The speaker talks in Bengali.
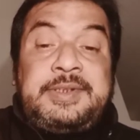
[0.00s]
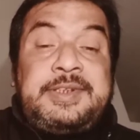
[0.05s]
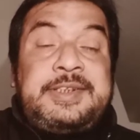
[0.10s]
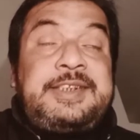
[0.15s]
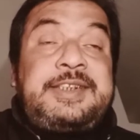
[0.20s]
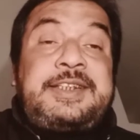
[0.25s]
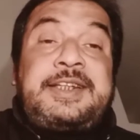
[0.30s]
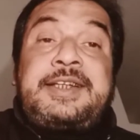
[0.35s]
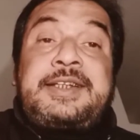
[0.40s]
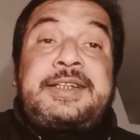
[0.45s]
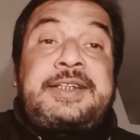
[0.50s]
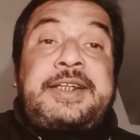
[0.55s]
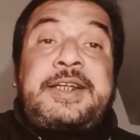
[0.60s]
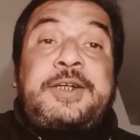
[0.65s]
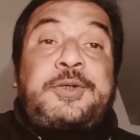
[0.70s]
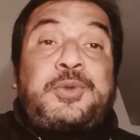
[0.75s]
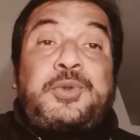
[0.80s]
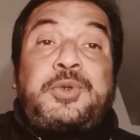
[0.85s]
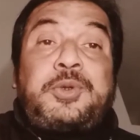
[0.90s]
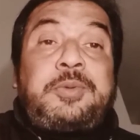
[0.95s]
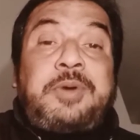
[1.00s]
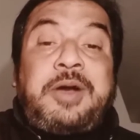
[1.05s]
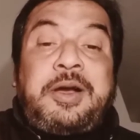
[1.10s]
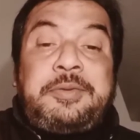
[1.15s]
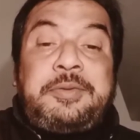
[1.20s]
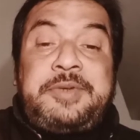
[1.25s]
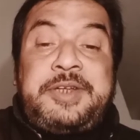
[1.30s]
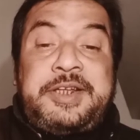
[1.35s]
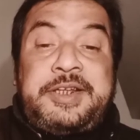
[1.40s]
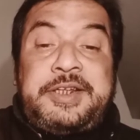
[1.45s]
জেনকে
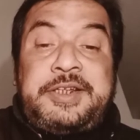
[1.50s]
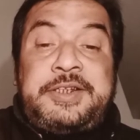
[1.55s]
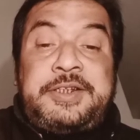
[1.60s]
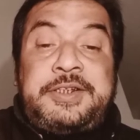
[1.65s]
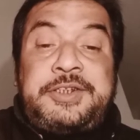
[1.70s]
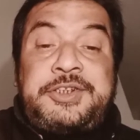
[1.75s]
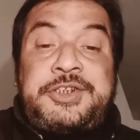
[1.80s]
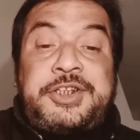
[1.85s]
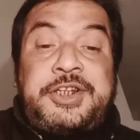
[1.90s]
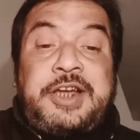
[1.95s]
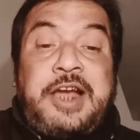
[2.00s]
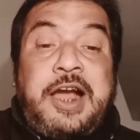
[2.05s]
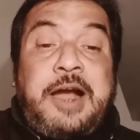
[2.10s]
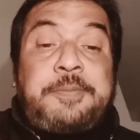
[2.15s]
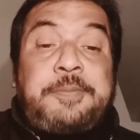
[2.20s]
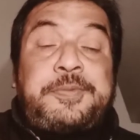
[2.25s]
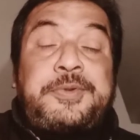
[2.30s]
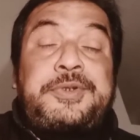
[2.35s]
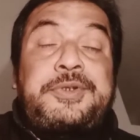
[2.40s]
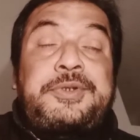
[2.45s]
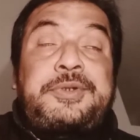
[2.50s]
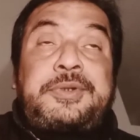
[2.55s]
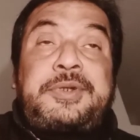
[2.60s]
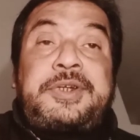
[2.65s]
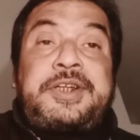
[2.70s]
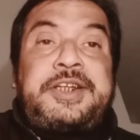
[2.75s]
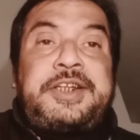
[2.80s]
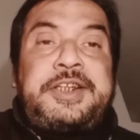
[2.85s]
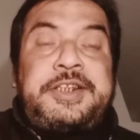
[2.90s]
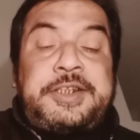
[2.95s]
কোনোভাবেই সে আপন
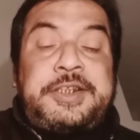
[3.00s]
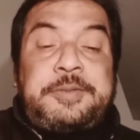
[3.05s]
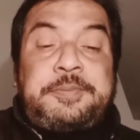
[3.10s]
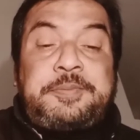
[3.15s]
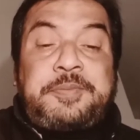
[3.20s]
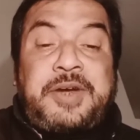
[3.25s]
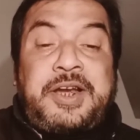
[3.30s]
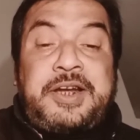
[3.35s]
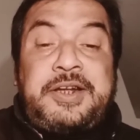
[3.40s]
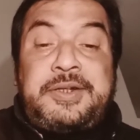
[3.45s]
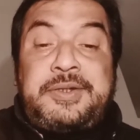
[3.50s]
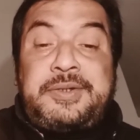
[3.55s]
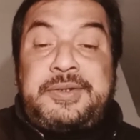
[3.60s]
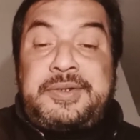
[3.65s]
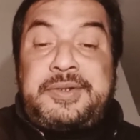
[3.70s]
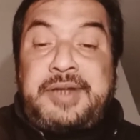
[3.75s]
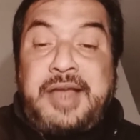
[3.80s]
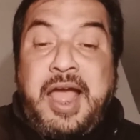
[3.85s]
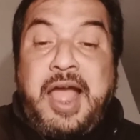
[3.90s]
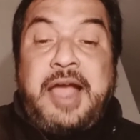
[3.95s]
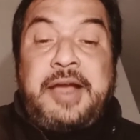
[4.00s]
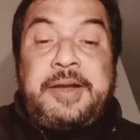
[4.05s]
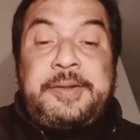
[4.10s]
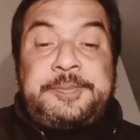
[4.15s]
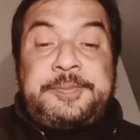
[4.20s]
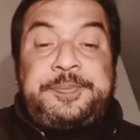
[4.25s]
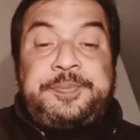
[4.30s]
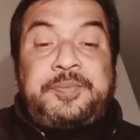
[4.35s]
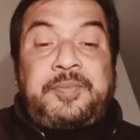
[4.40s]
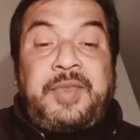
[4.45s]
করে নিতে পারল না
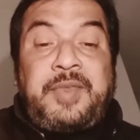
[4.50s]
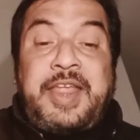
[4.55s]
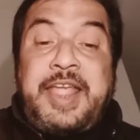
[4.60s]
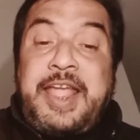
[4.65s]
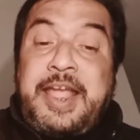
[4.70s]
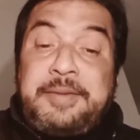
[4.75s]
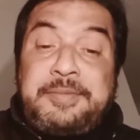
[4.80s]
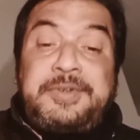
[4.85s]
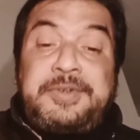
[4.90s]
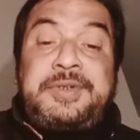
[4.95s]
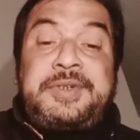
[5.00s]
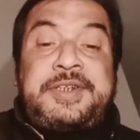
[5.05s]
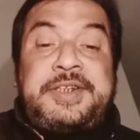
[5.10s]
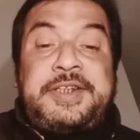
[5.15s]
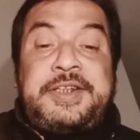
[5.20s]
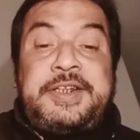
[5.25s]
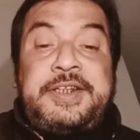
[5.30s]
এমনকি